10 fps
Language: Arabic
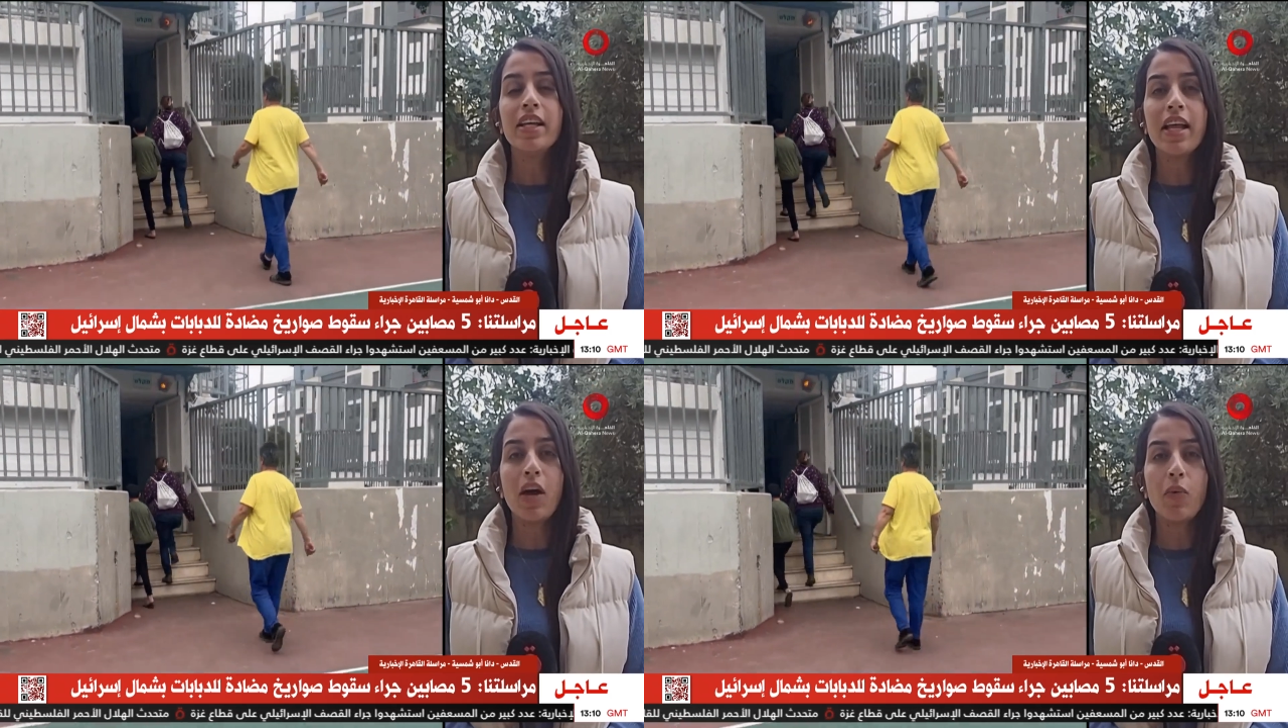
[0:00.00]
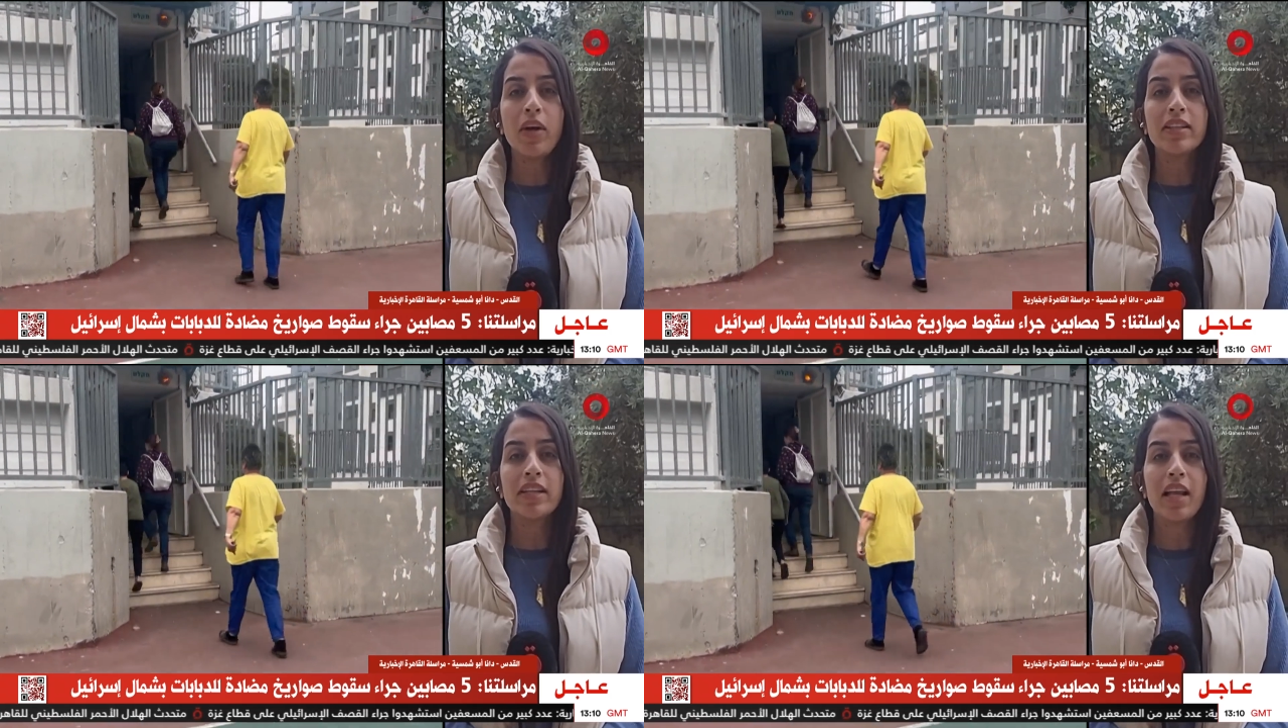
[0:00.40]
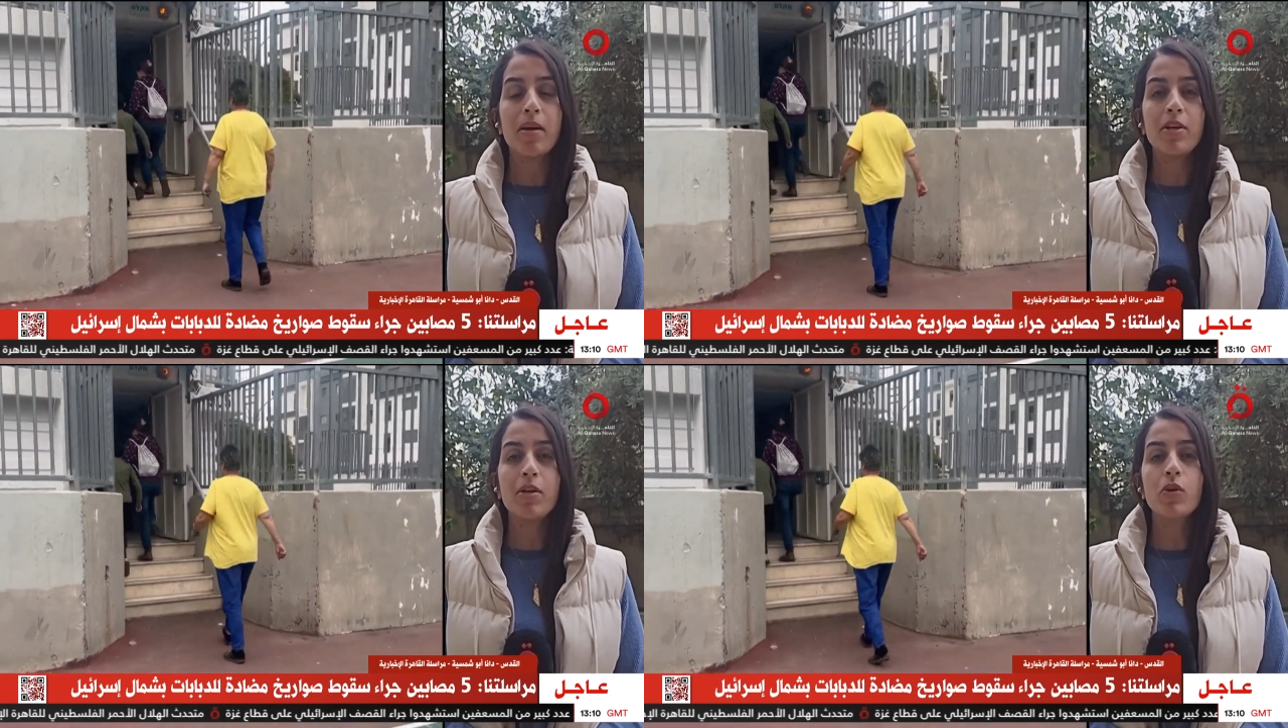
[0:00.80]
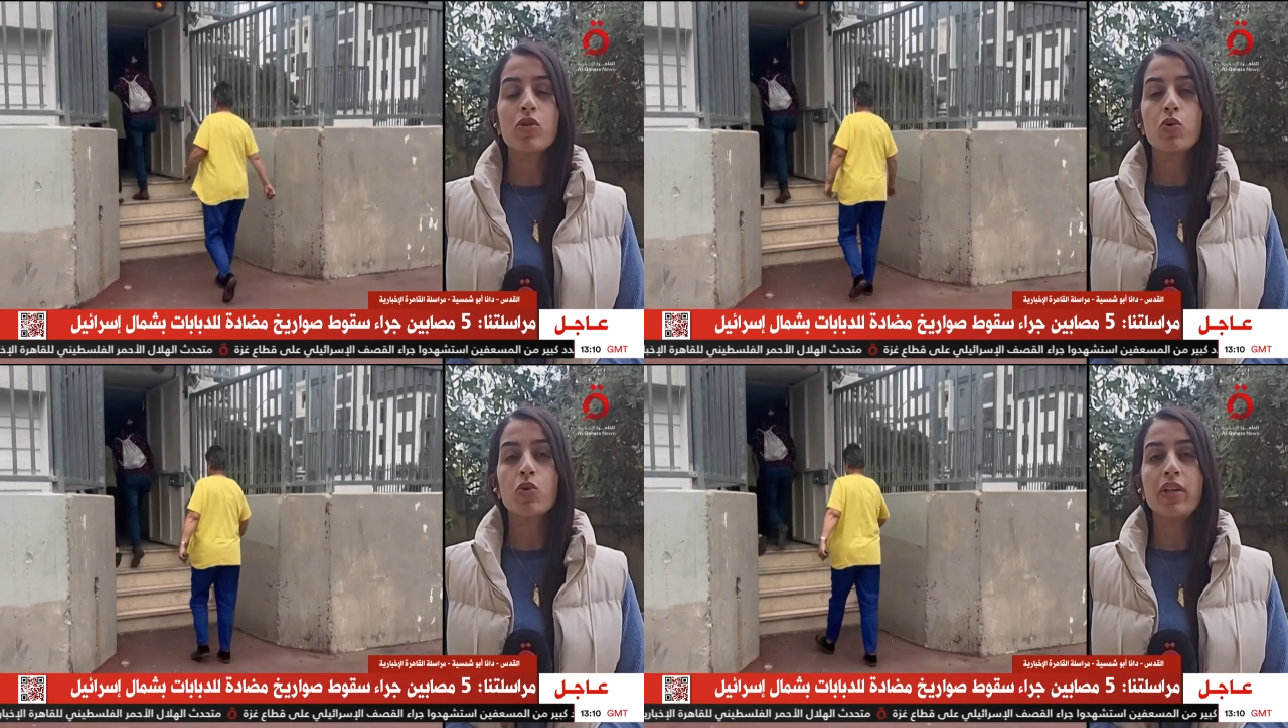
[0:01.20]
نحو تل أبيب
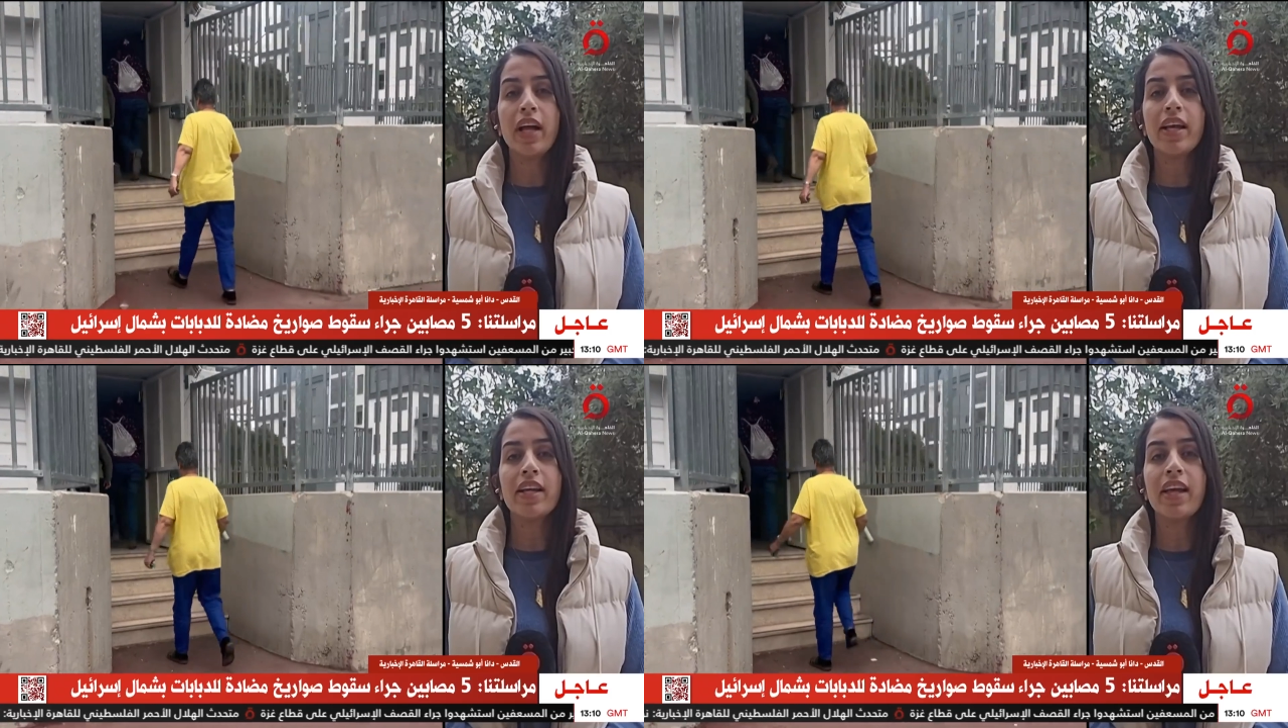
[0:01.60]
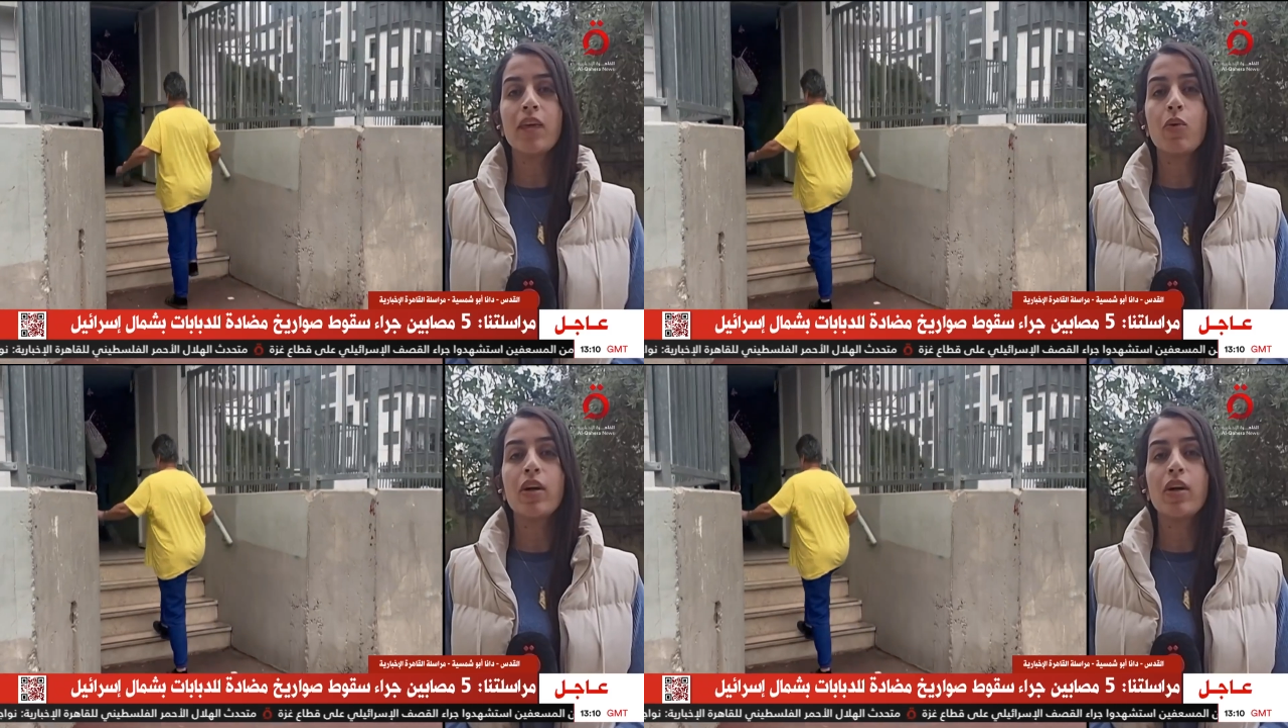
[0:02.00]
وشهود عيان كانوا